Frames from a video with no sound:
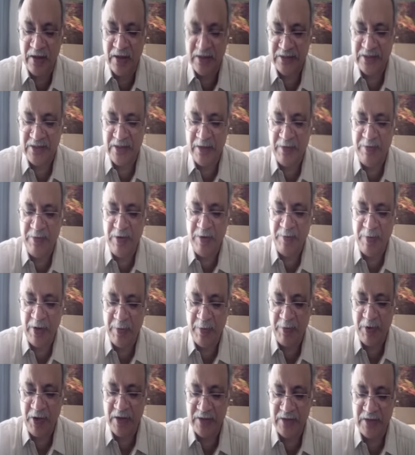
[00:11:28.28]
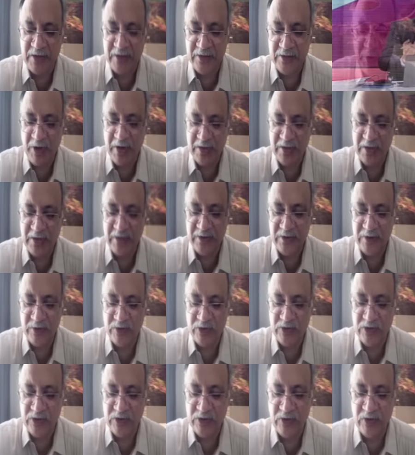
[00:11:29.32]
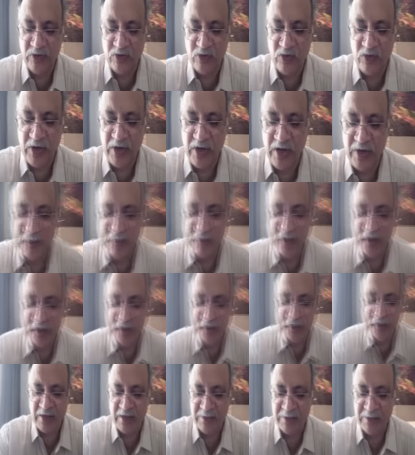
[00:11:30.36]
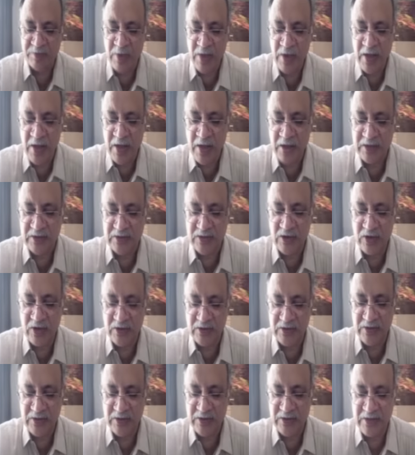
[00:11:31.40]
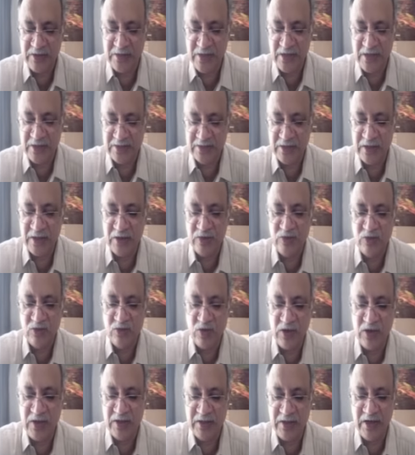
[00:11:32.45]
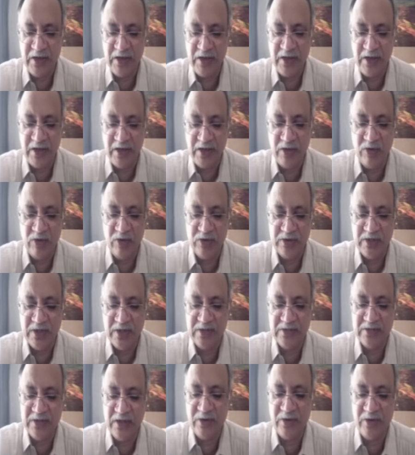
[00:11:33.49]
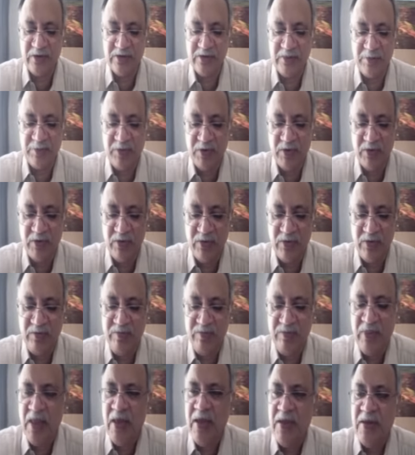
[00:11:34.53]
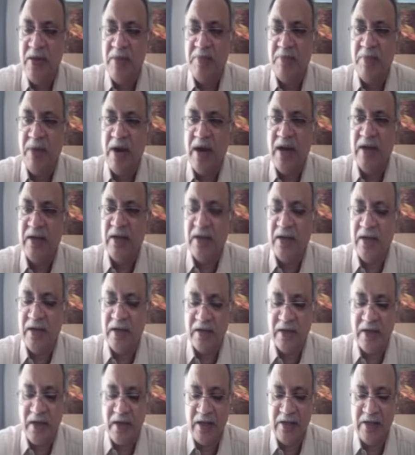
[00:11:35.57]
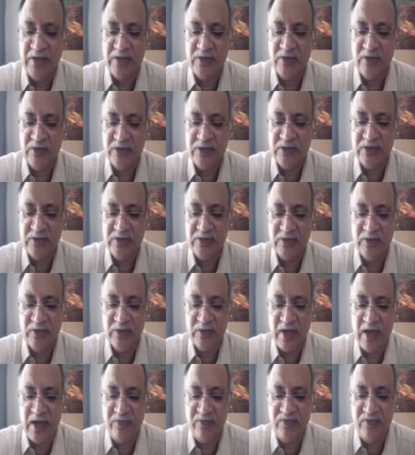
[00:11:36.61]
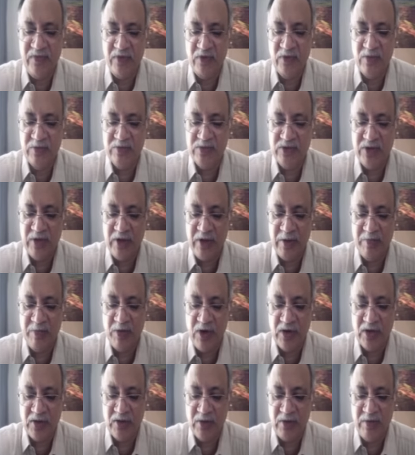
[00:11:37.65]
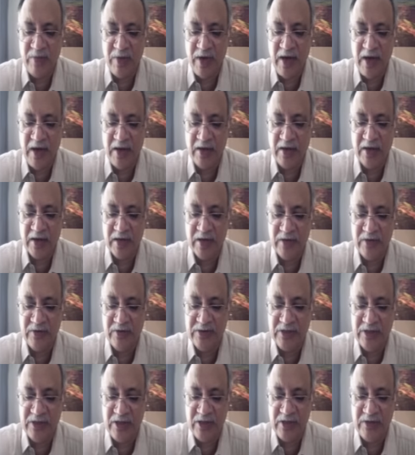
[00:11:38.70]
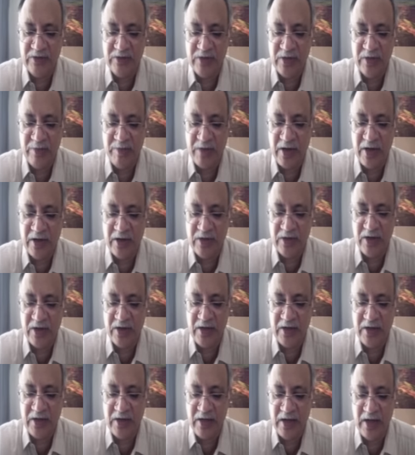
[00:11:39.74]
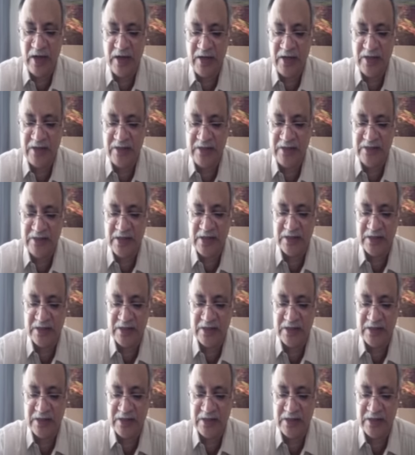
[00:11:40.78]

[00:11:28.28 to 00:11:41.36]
సేబీ పేపర్ ఏదైతే వచ్చిందో కొన్ని అనమాట స్టాక్స్ తీసేస్తారు కొన్ని తిరిగి ఇంక్లూడ్ చేస్తారు అని చెప్పడంలో బాటా గ్రాన్యూల్స్ క్యాన్ఫినోమ్స్ అబార్ట్ మహానగర్ సిటీ యూనియన్ బ్యాంక్ టారెంట్ ఇలాంటివి తీసేస్తారని